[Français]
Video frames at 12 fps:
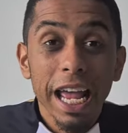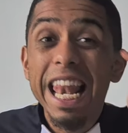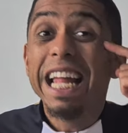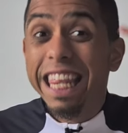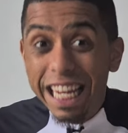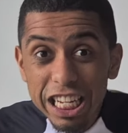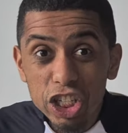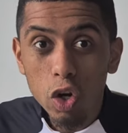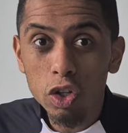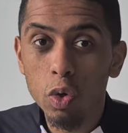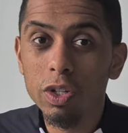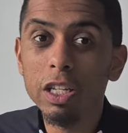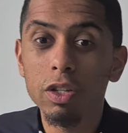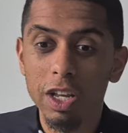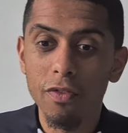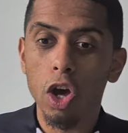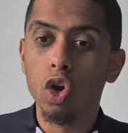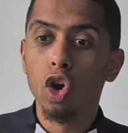L'intelligence aussi de
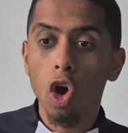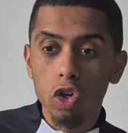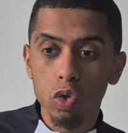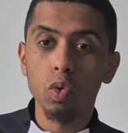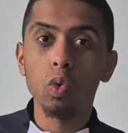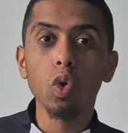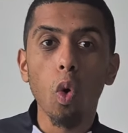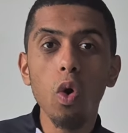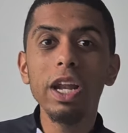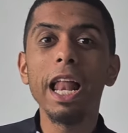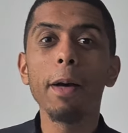savoir que quand son contrôle il